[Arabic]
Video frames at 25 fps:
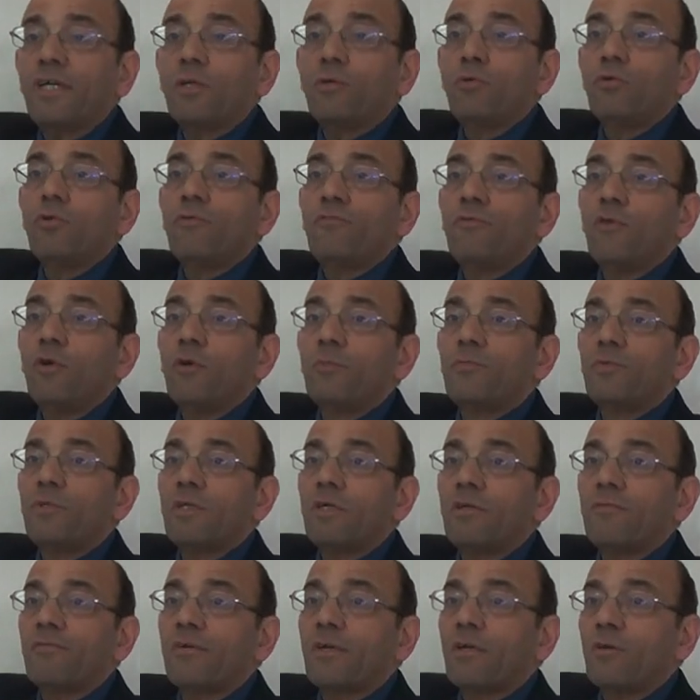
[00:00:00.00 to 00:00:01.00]
يكونوا في
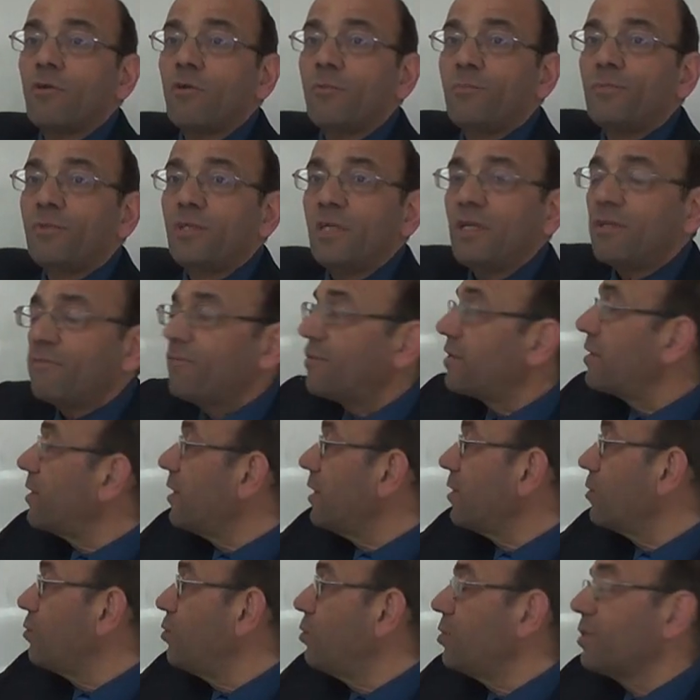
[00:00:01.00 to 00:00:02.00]
الاوبزرفر الاوبزرفر راح
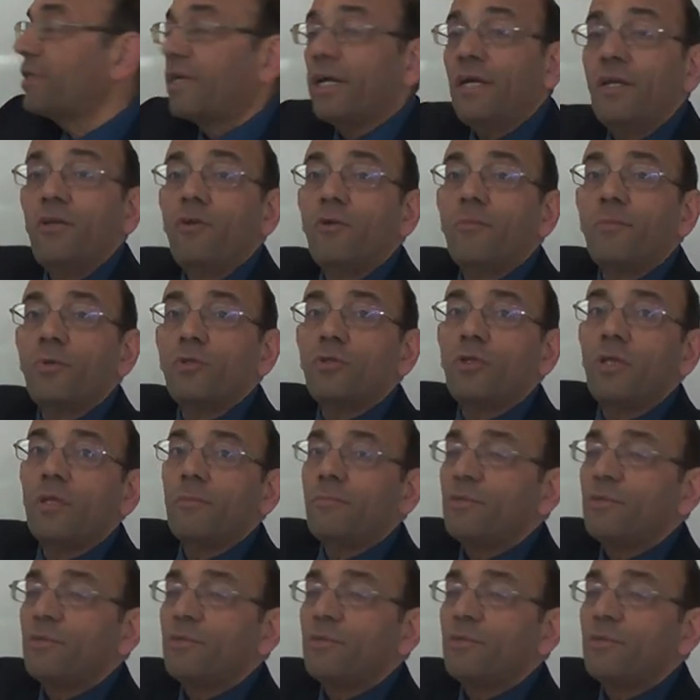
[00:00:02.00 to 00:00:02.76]
يكون كانه موديل